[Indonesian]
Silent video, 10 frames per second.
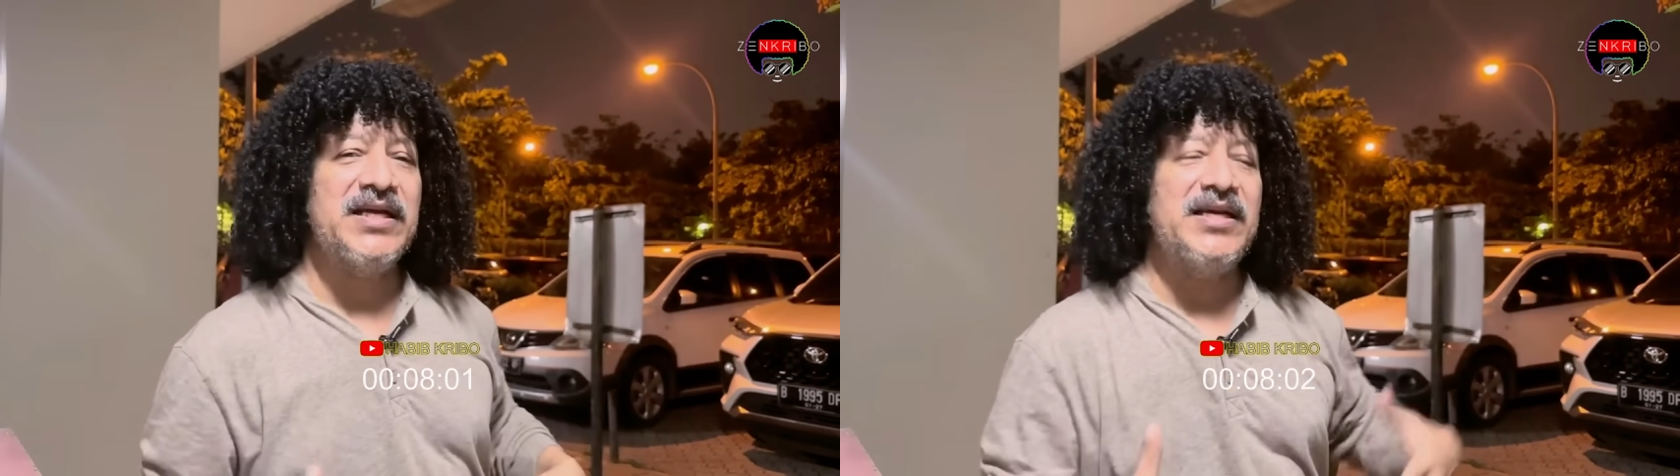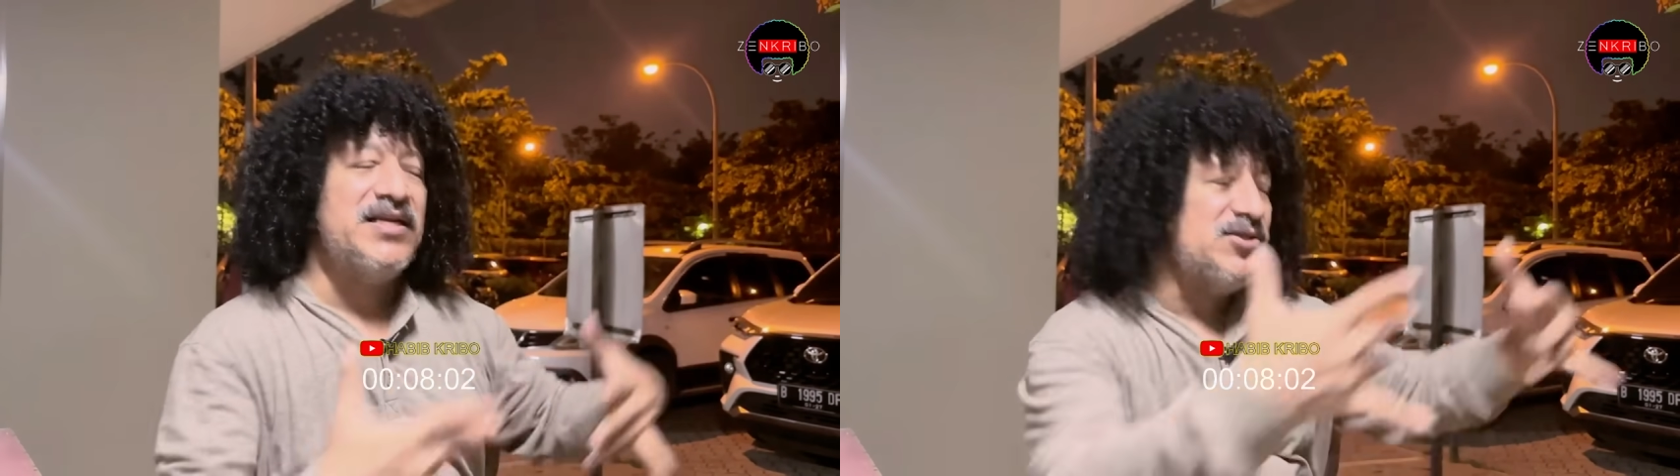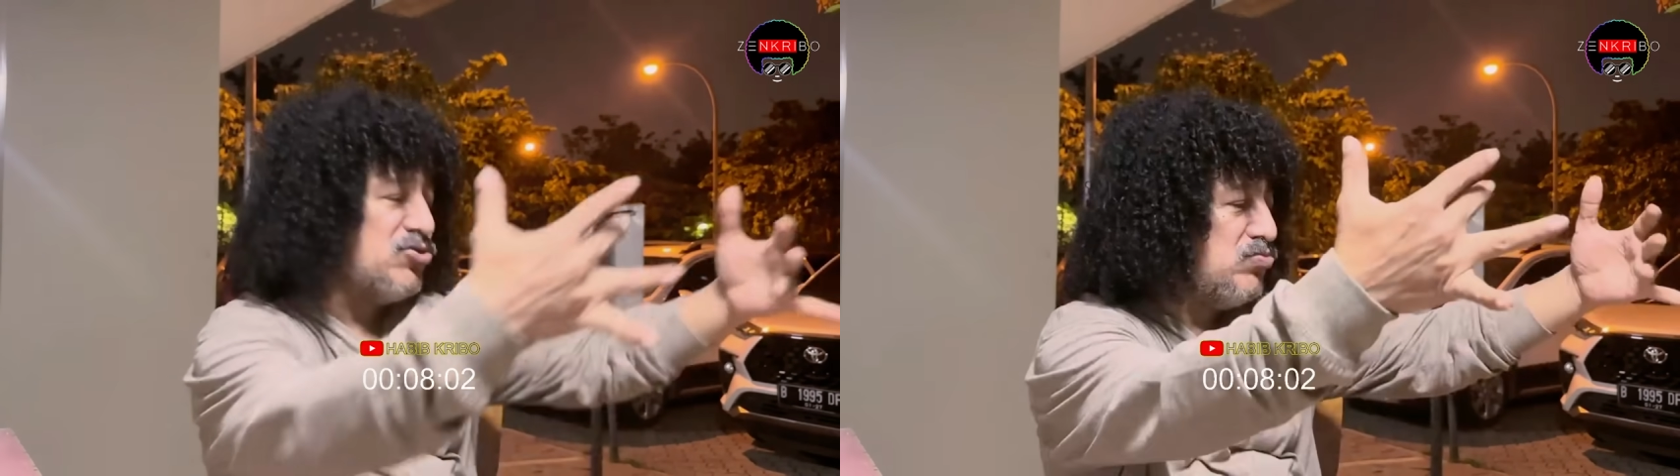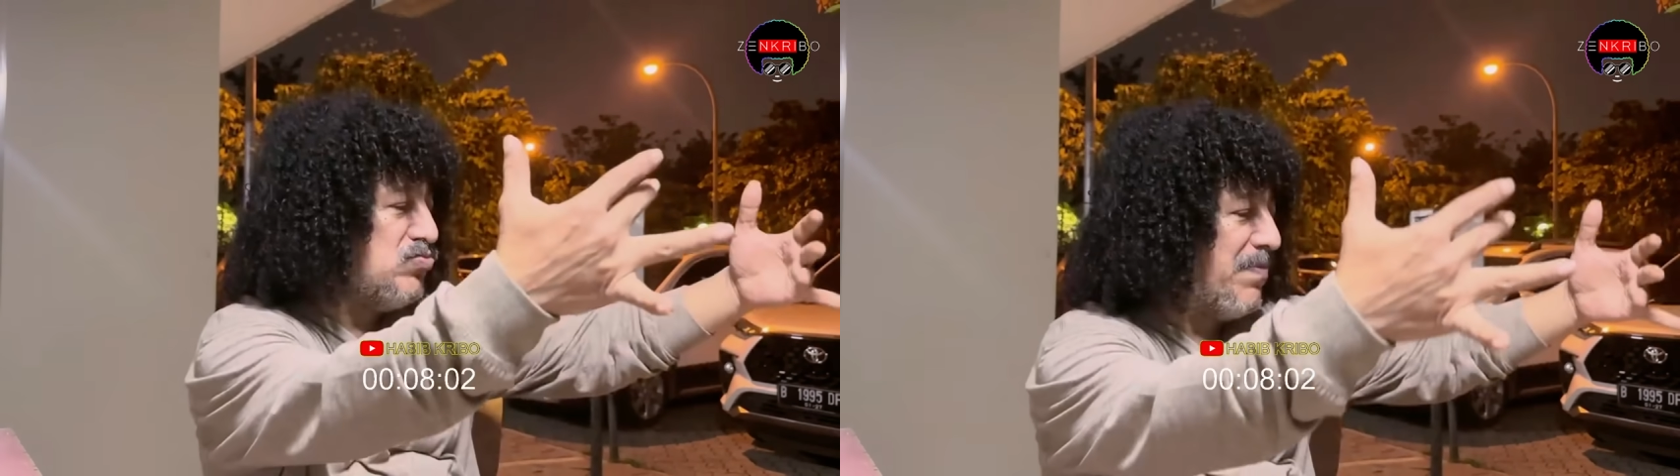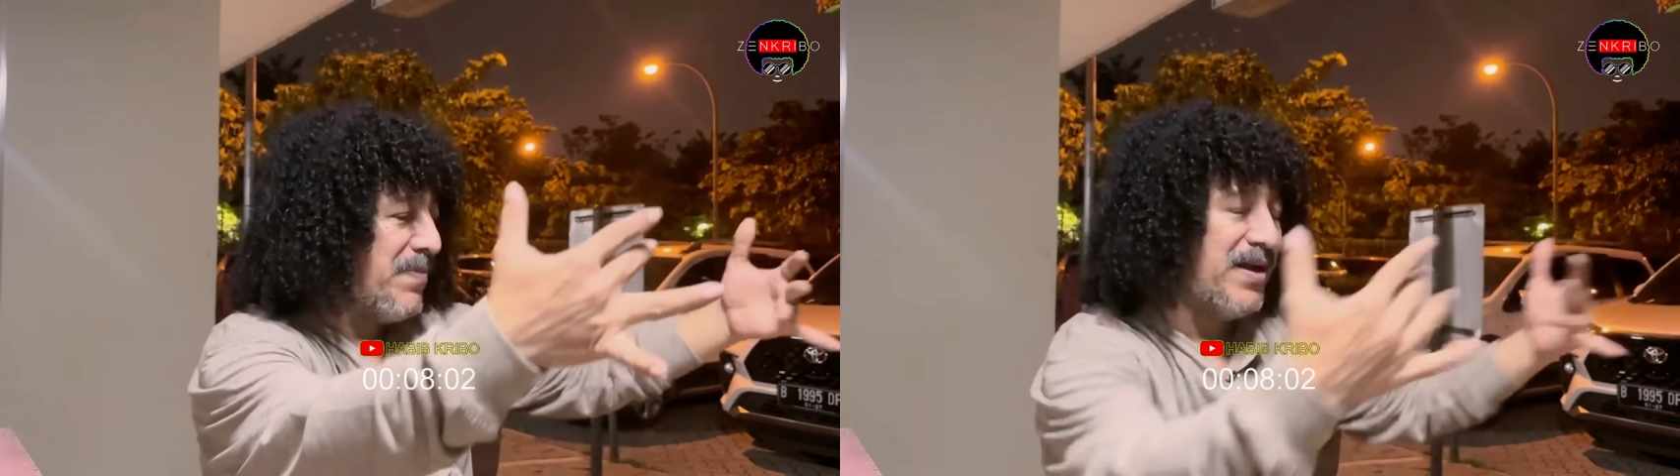Ini
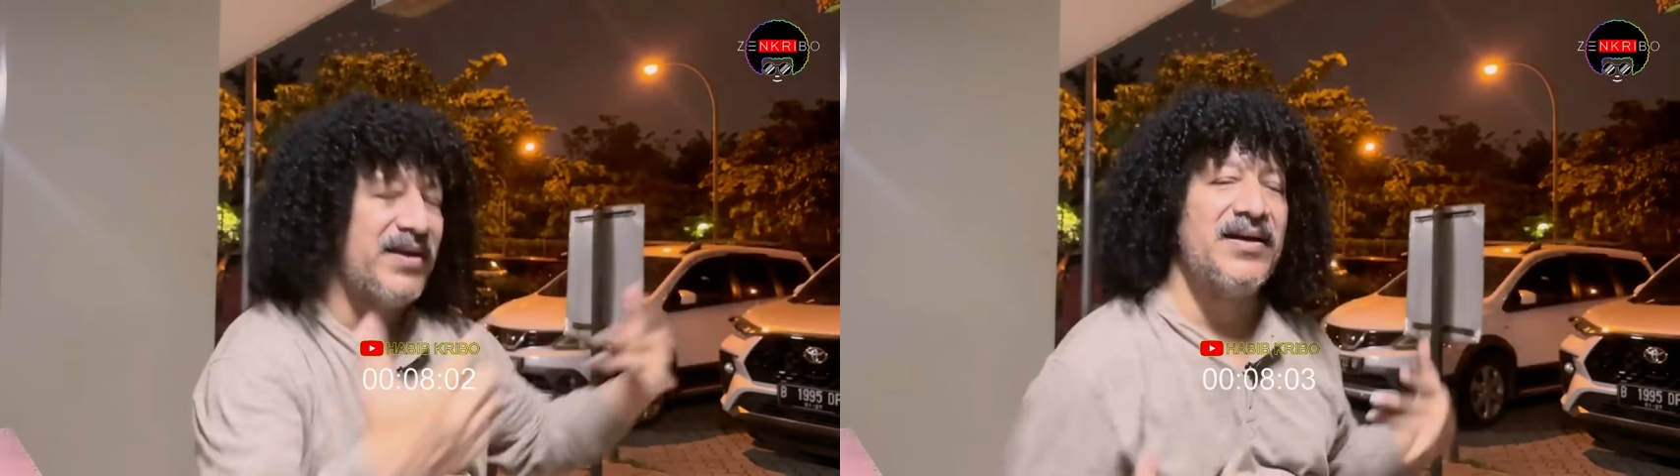semua merek